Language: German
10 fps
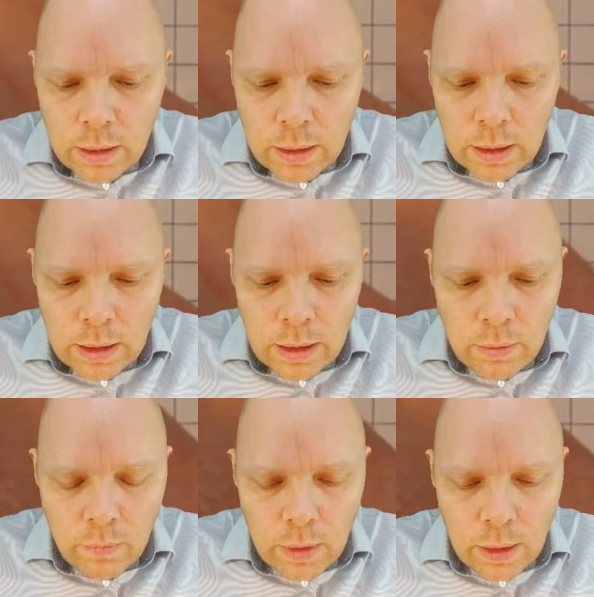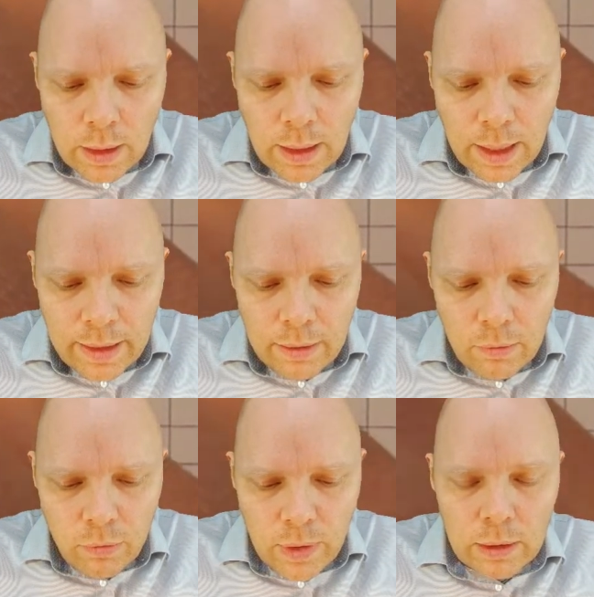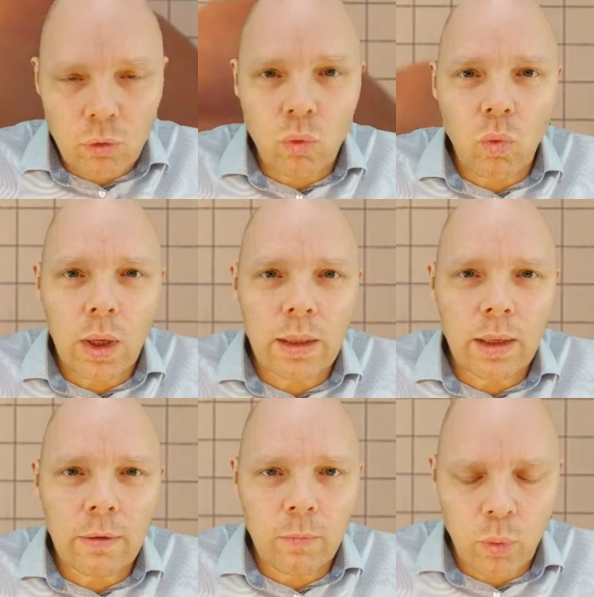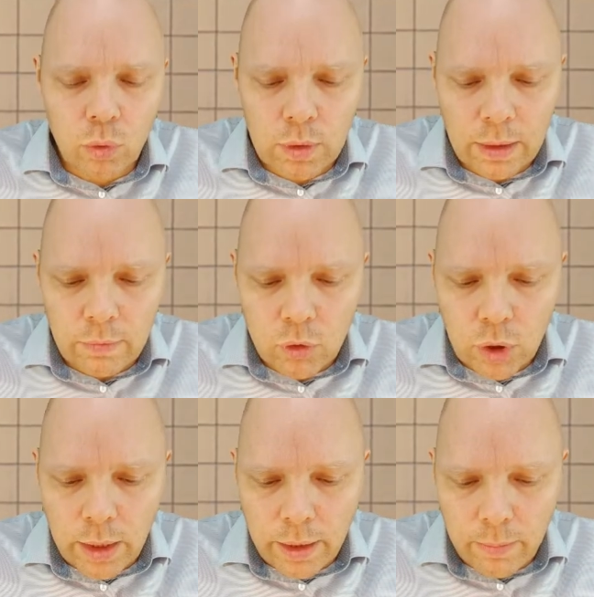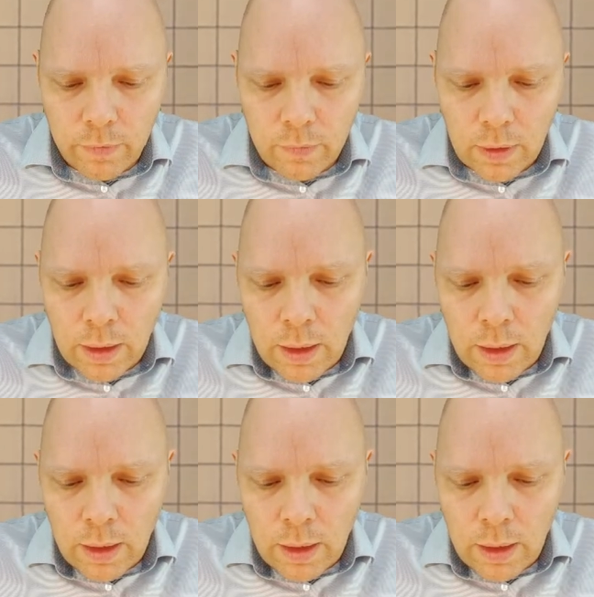die gleichen Faktoren als Potenz schreibst.